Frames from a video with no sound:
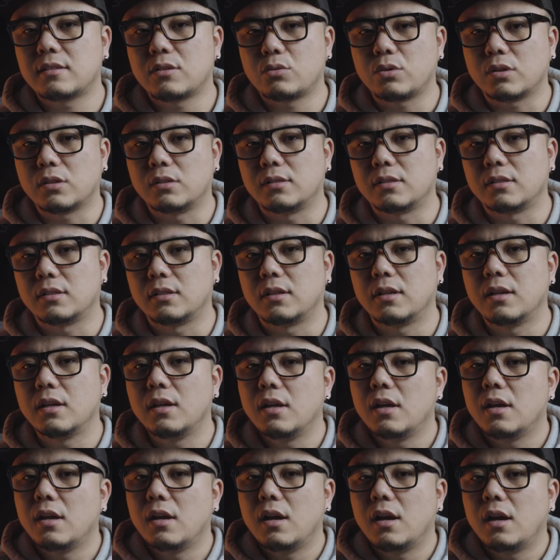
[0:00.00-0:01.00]
色选择，
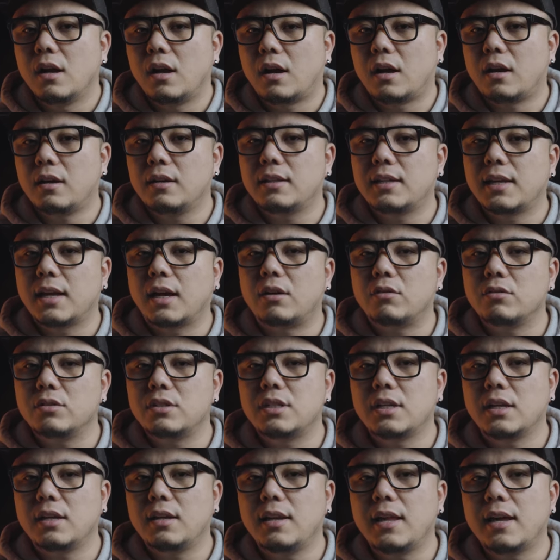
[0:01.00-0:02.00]
而调
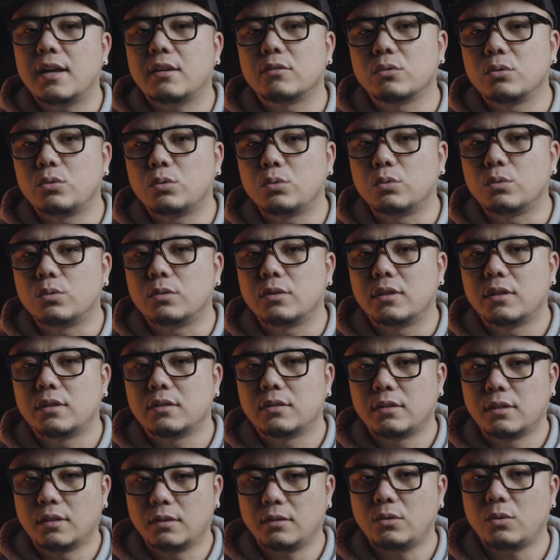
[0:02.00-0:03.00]
节亮度、
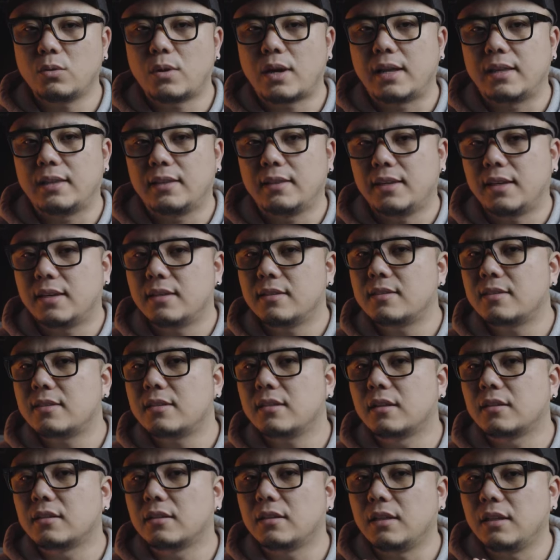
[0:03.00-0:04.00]
冷暖、颜
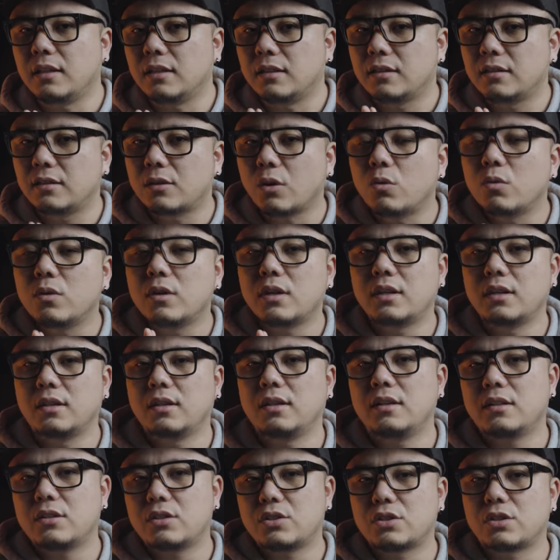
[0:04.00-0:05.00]
色，你都
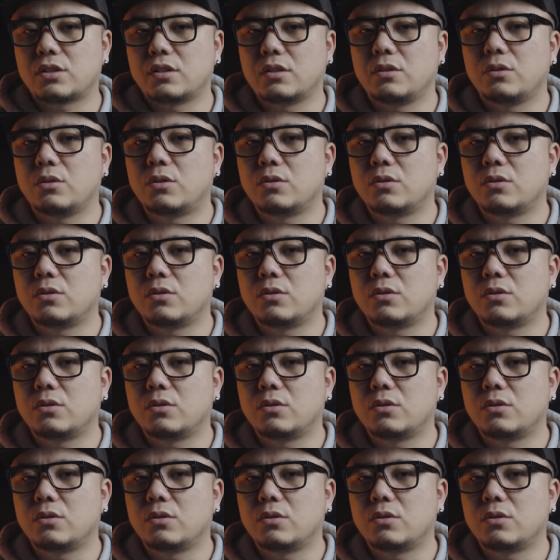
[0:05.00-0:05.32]
可以使